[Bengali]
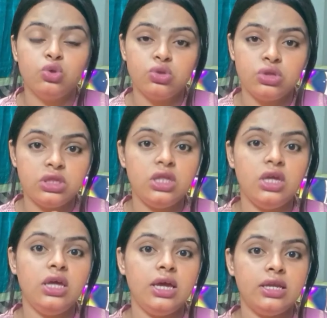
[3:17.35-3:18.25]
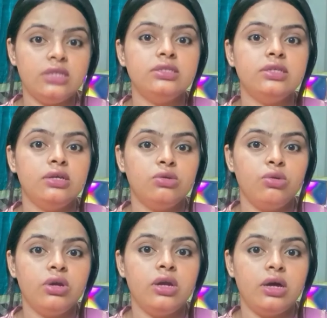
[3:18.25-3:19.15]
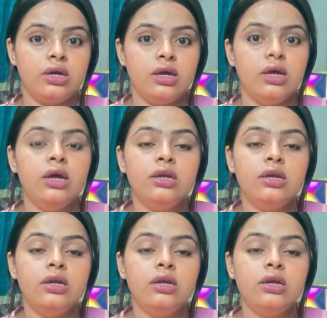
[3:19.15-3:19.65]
সত্যি এটা সেট করে রাখে